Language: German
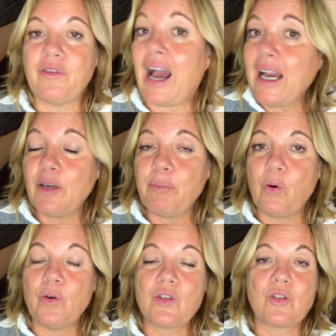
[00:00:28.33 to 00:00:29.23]
Fragen
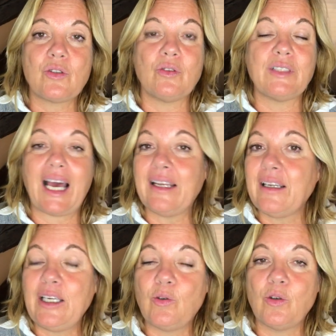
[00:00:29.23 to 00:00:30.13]
posten und
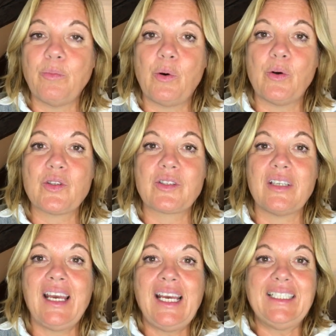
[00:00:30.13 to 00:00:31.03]
Anregungen posten,